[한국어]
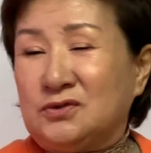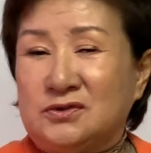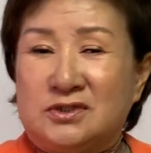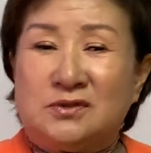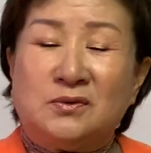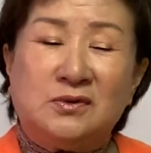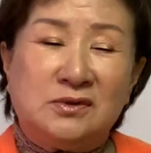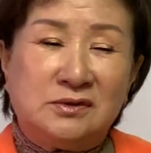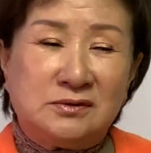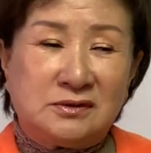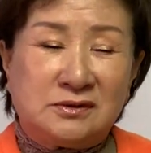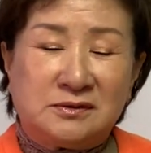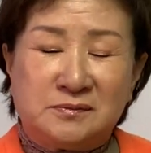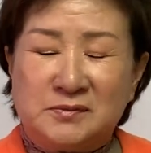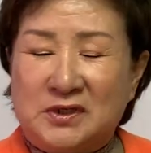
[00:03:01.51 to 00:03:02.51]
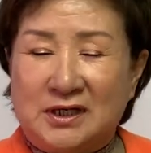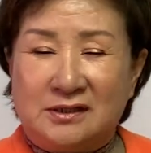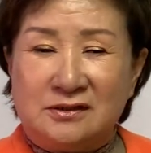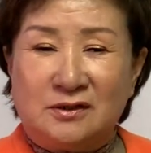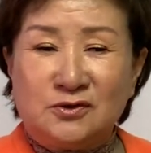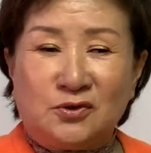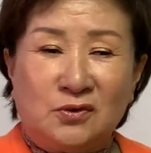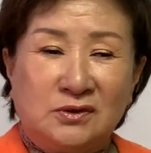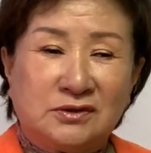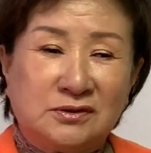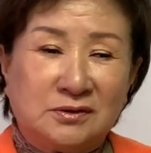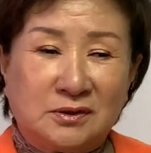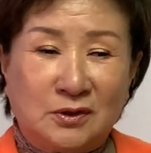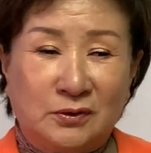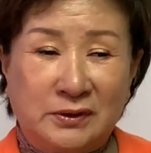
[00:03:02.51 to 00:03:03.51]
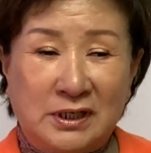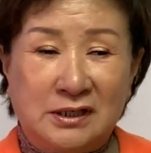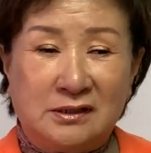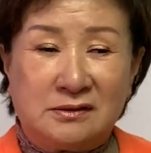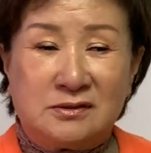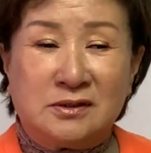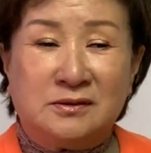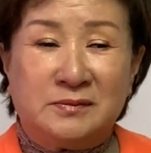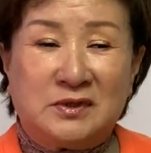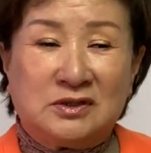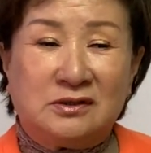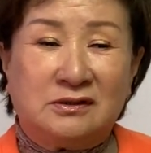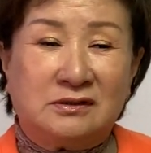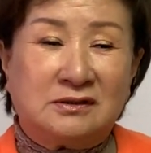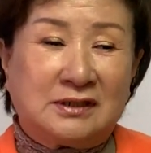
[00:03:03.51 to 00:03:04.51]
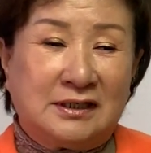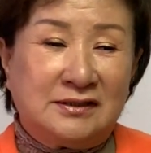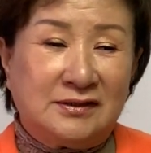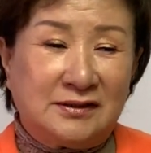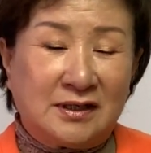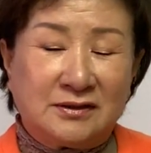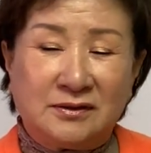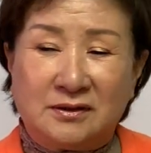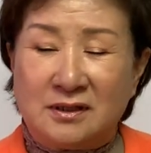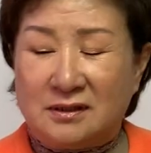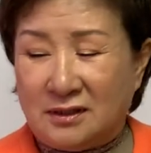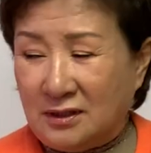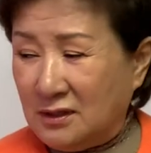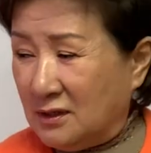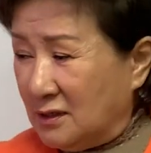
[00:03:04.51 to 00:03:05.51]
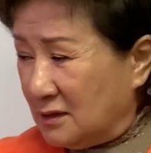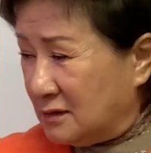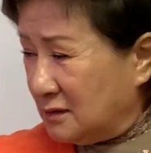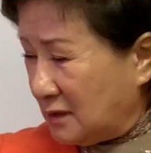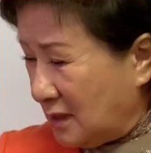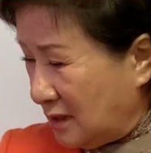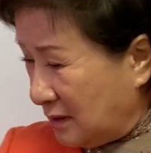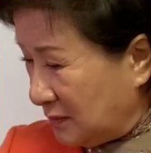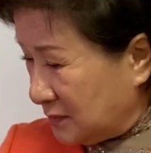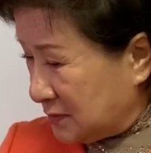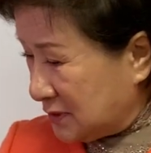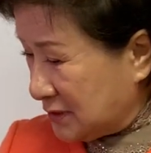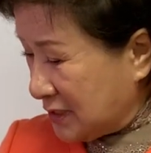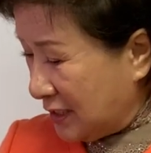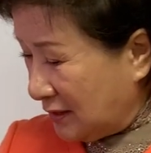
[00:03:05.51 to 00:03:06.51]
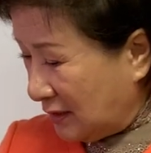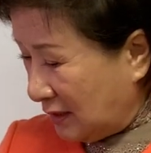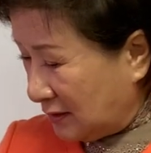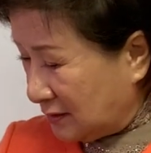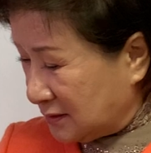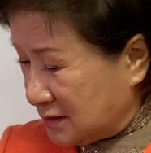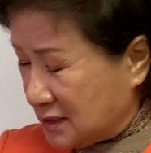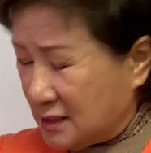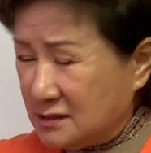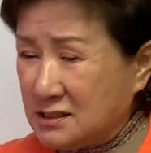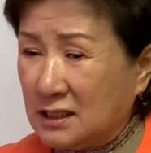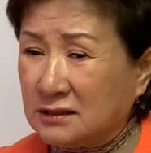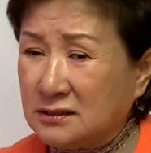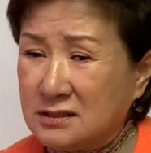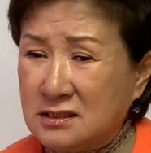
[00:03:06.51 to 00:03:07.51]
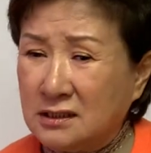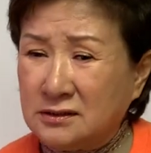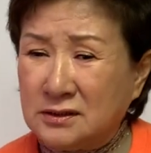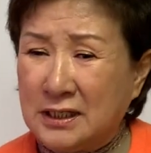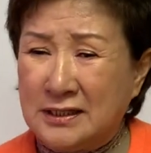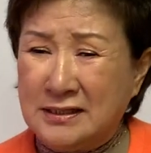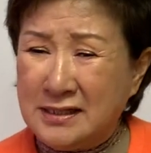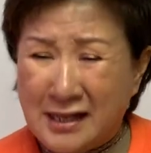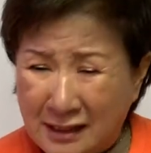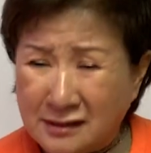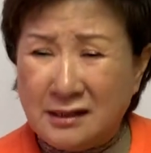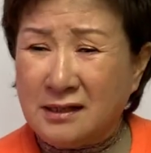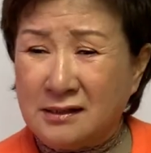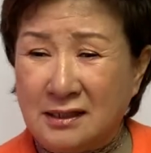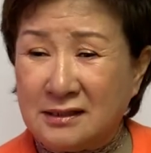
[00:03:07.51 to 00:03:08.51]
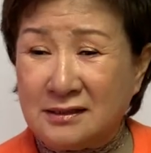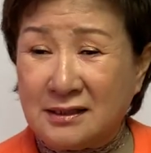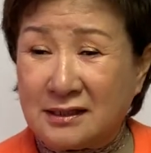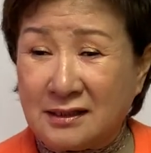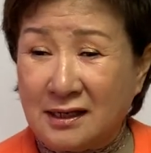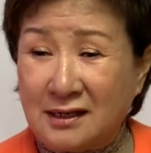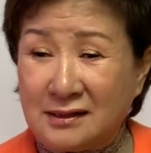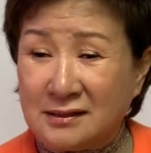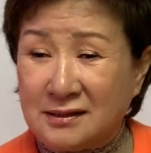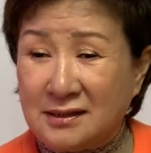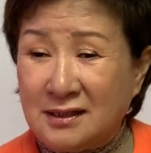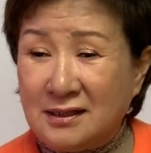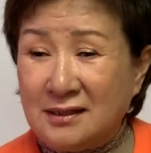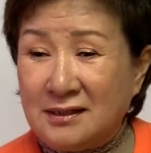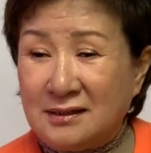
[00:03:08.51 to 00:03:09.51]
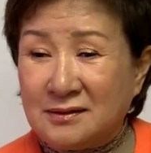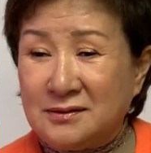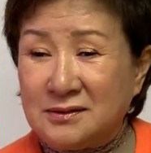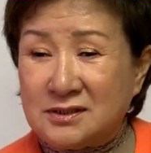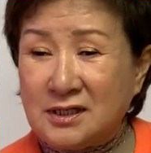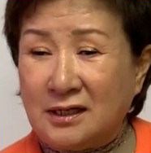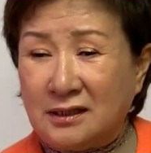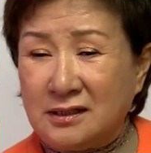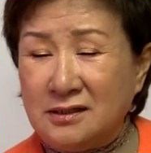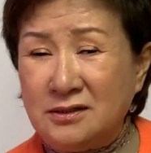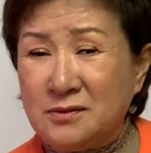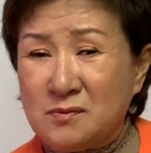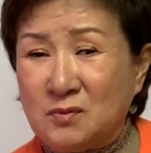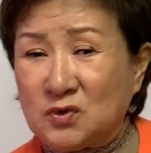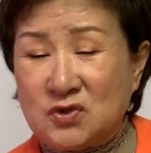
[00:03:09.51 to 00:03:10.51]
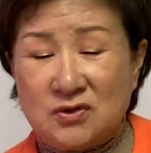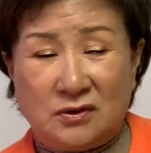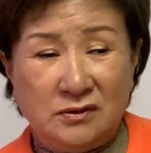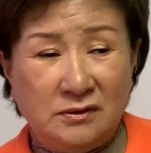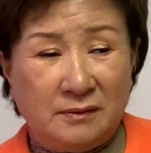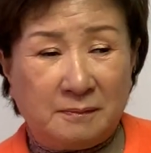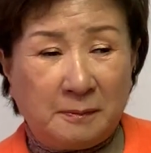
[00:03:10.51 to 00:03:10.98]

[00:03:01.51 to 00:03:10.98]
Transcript: 그 시골 저 뭐야 영도 그 교회 처음에 턱 갔는데 그때 그게 차가 제일 작은 차가 옛날에 옛날에 그 차가 이름 뭐죠?